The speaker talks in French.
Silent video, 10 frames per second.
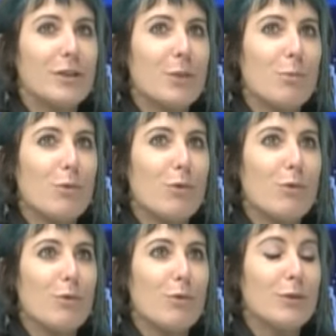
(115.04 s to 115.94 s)
j'aime
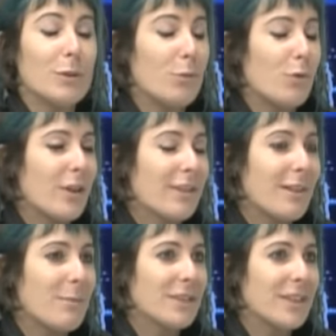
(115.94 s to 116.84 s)
beaucoup, j'aime beaucoup
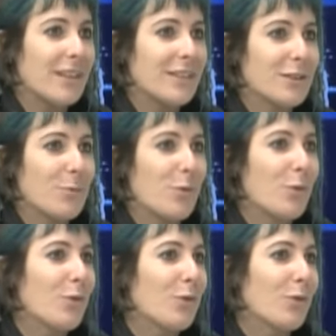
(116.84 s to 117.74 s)
Castelbajac, j'aime
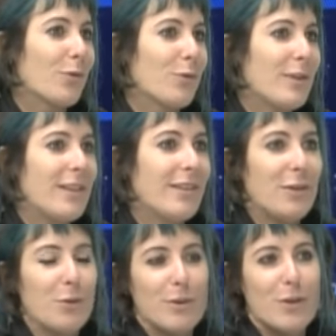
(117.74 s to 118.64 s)
beaucoup son
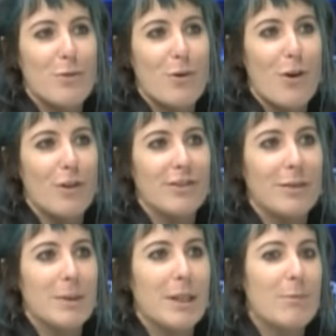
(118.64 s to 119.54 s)
utilisation des couleurs, des
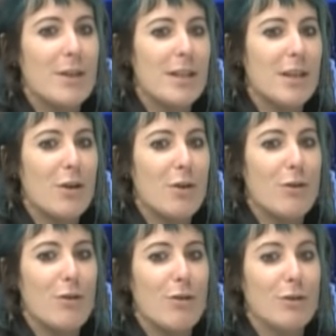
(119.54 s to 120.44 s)
imprimés.
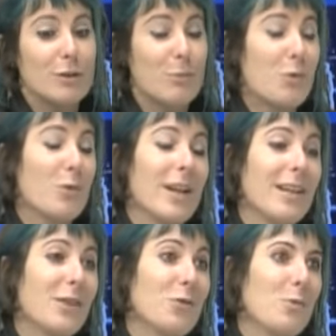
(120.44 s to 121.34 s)
Euh, j'aime beaucoup
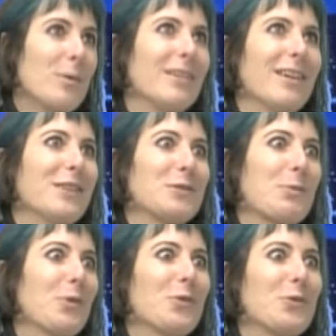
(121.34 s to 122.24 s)
Galliano, mais ça, je
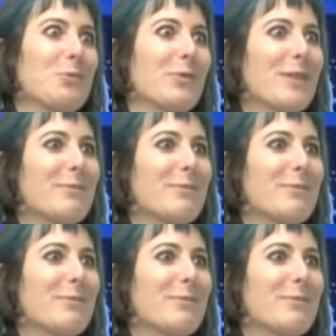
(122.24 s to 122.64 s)
pense que tout le monde aime